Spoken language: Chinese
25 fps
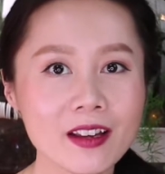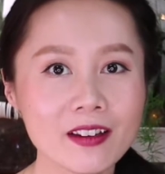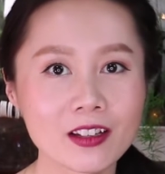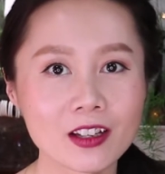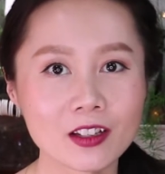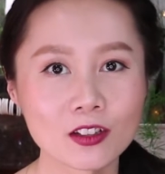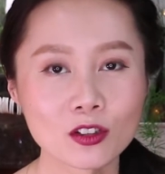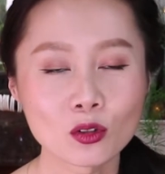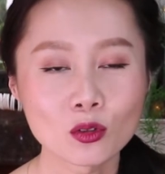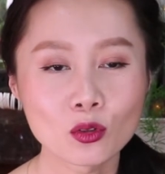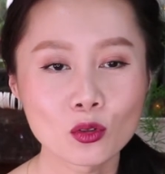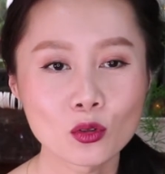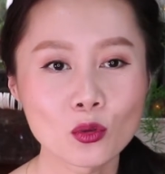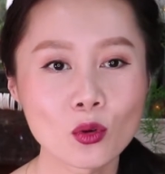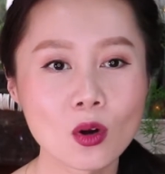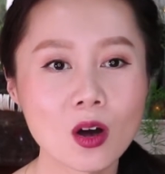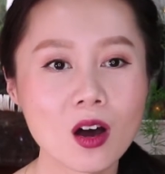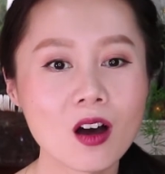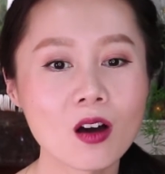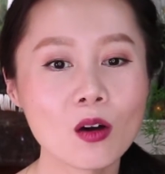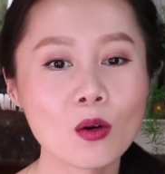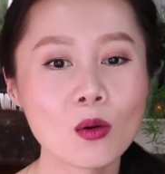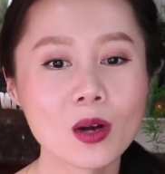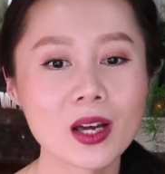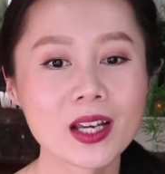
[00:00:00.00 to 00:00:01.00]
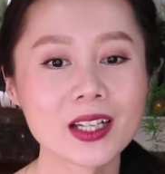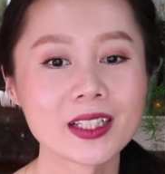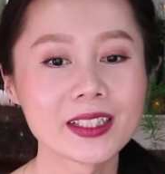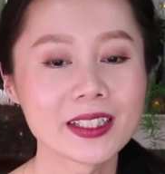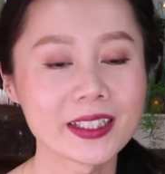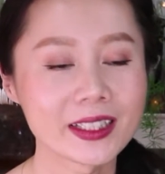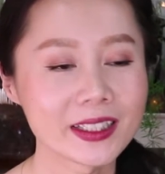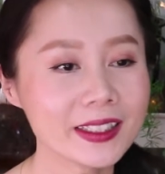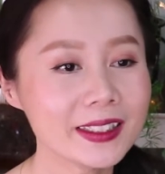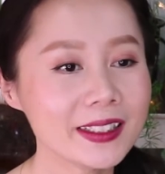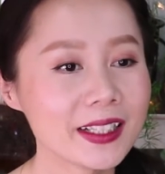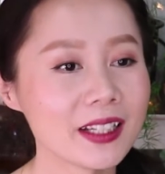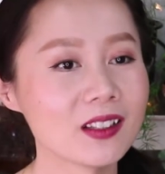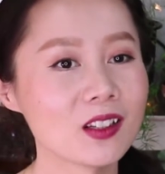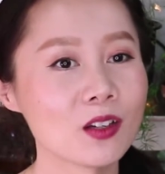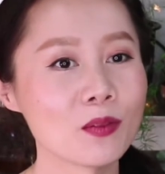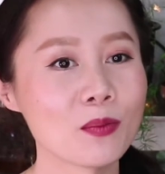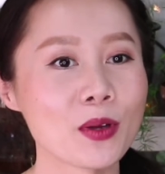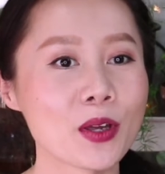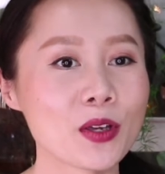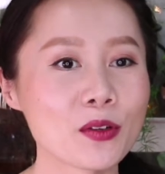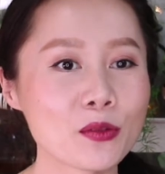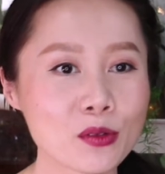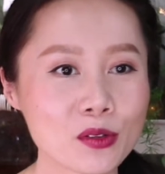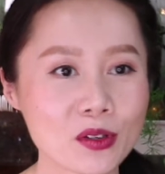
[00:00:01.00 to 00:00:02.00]
也就是说会提前的
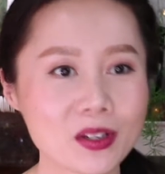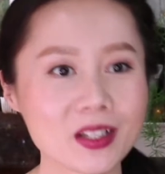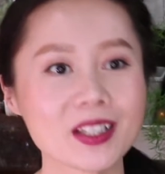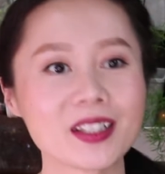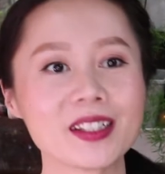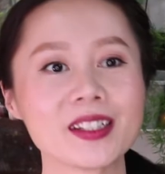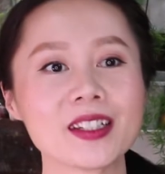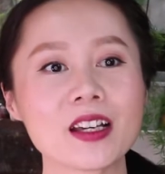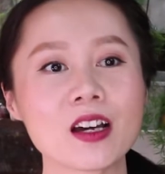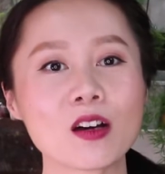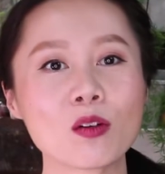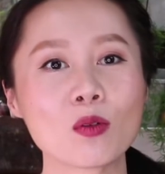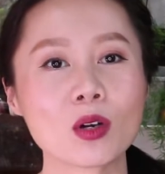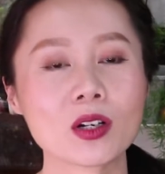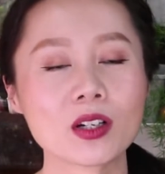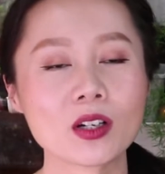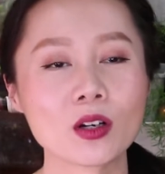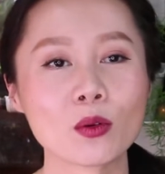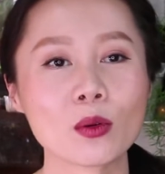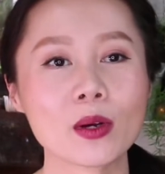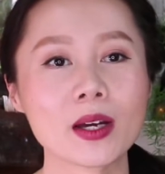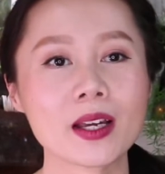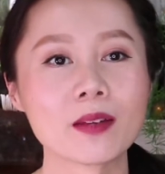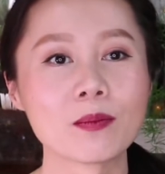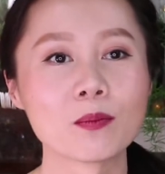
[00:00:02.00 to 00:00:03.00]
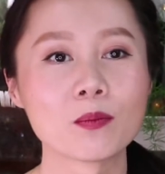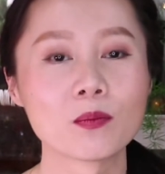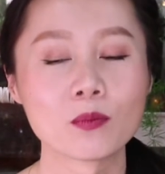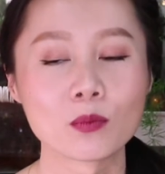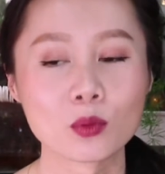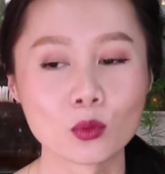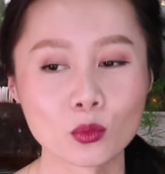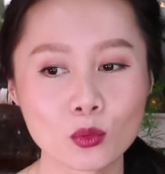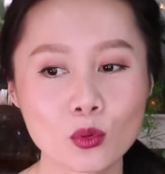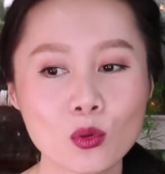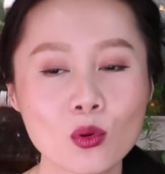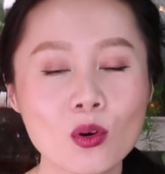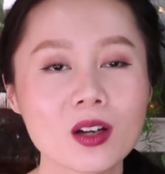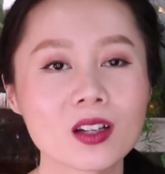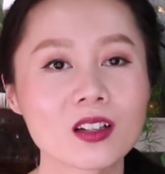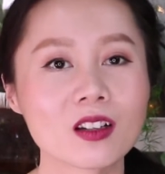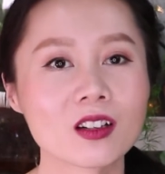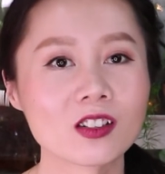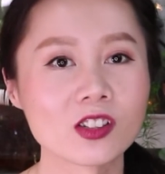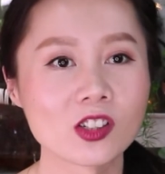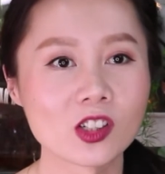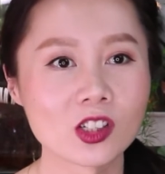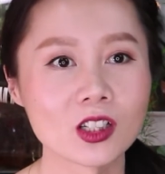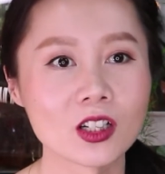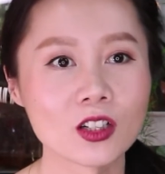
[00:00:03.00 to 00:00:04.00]
培育一些我认为不错
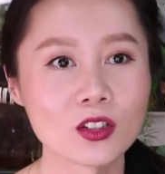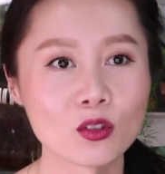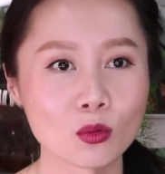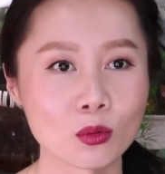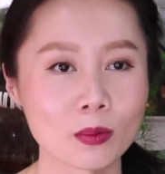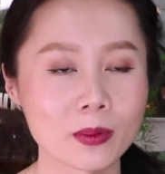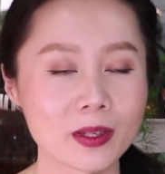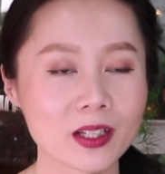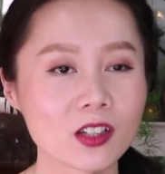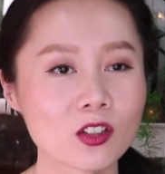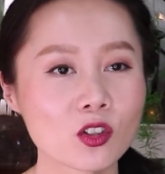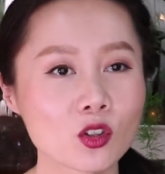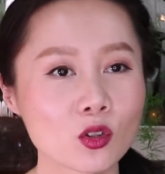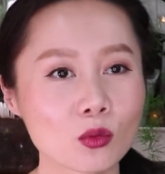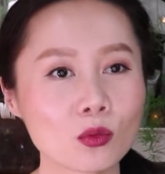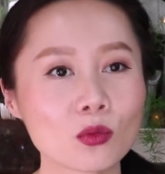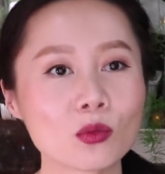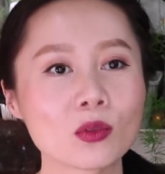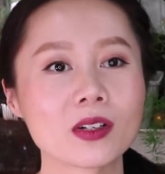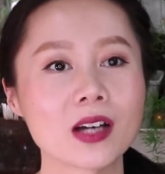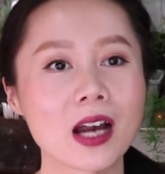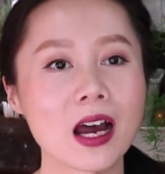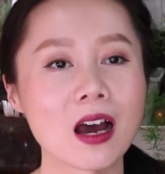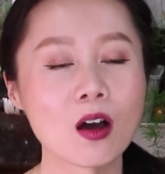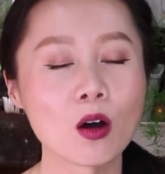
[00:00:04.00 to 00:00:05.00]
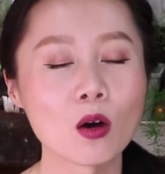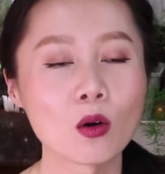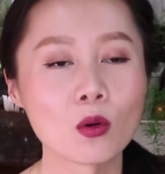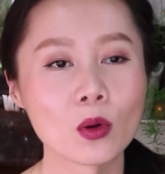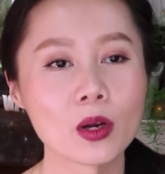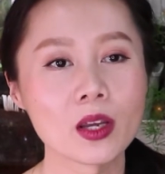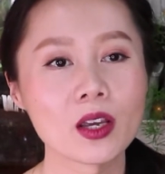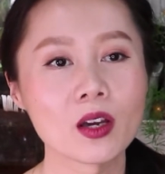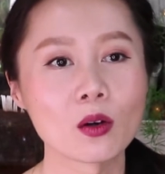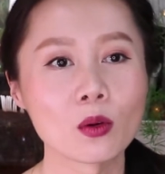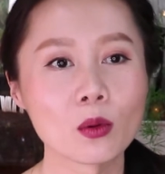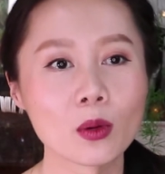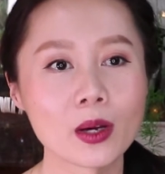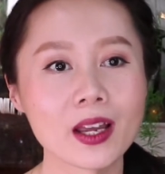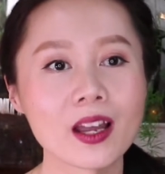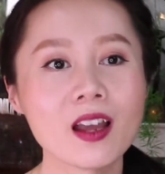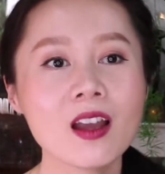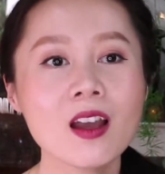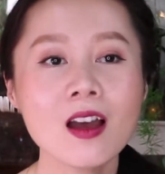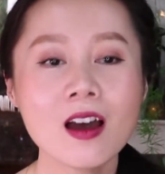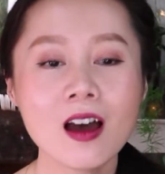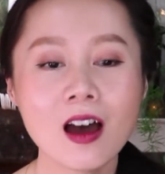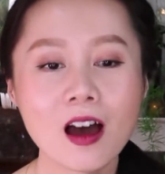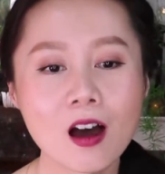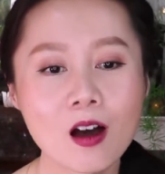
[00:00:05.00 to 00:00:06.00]
的适合组盆的植物，然后我也会
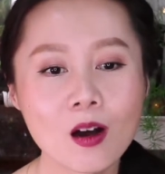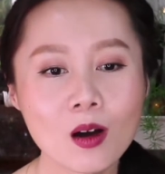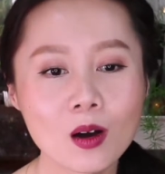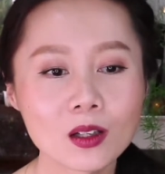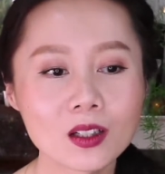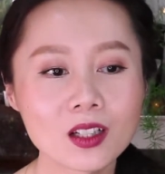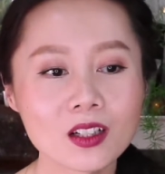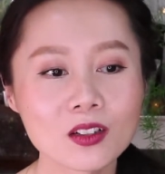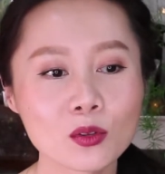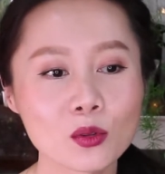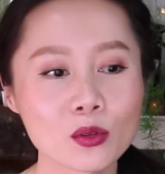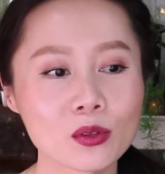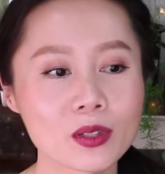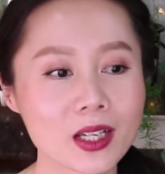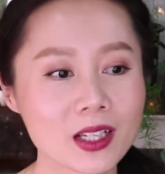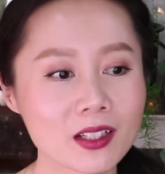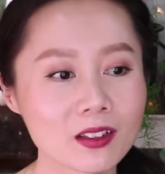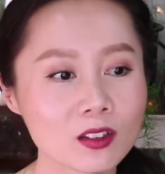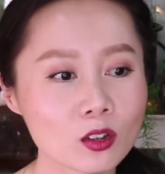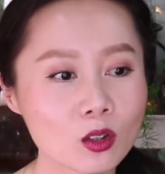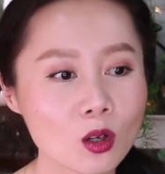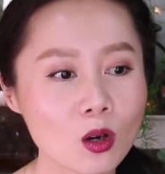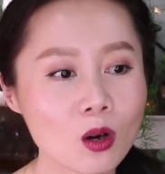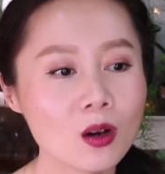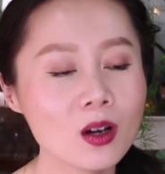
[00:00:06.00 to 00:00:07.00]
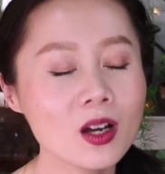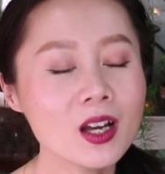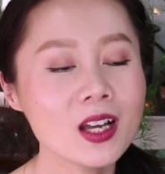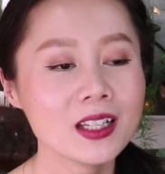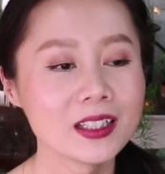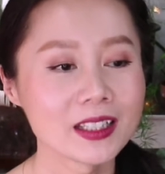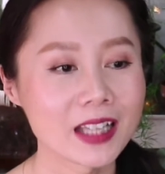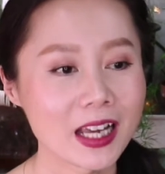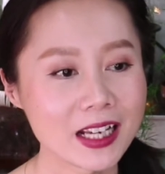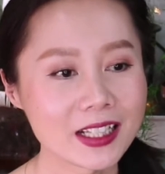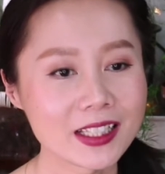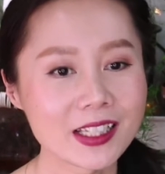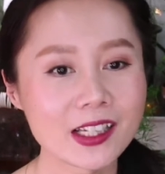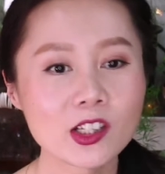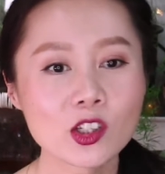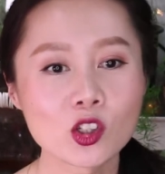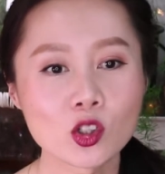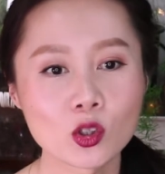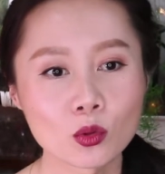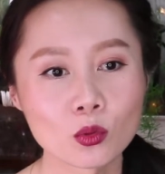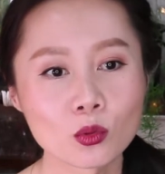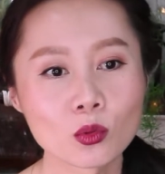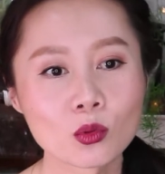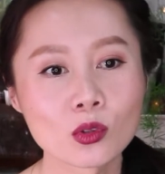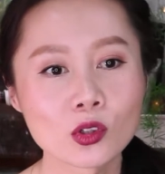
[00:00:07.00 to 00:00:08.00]
好好的去研究哪些
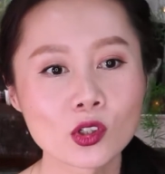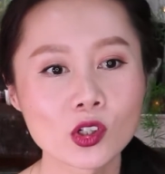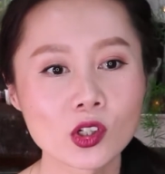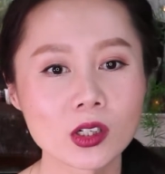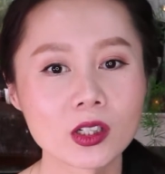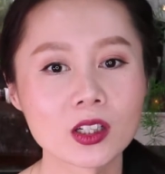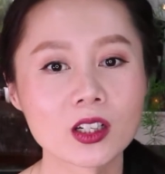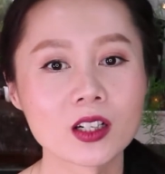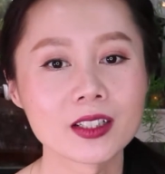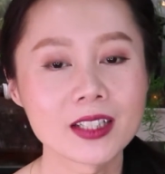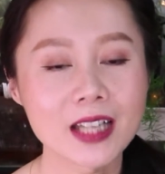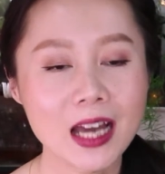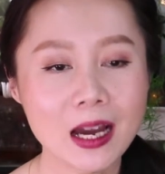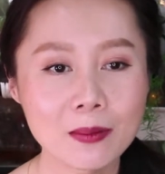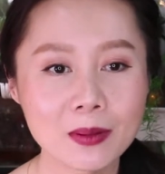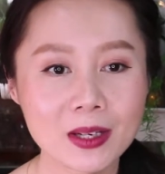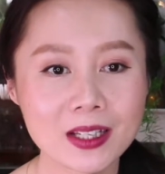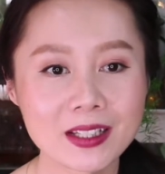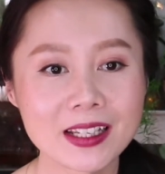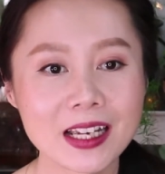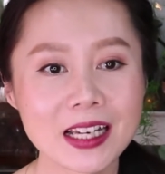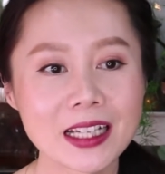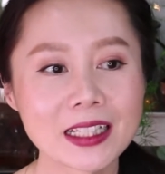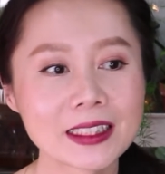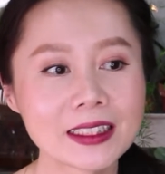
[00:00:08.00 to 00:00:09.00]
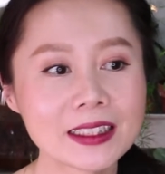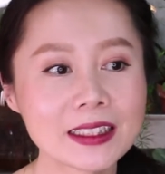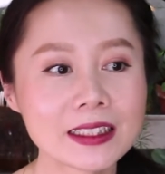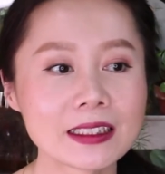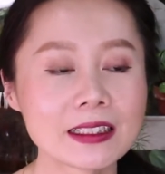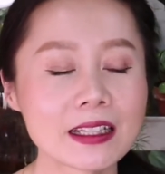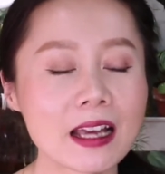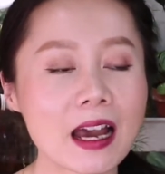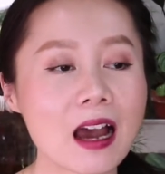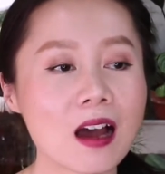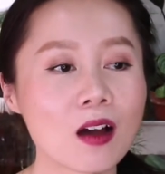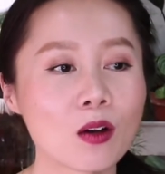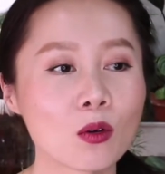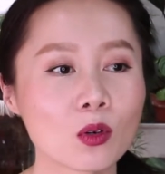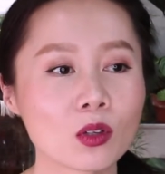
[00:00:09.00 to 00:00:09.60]
植物适合搭配在一起啊，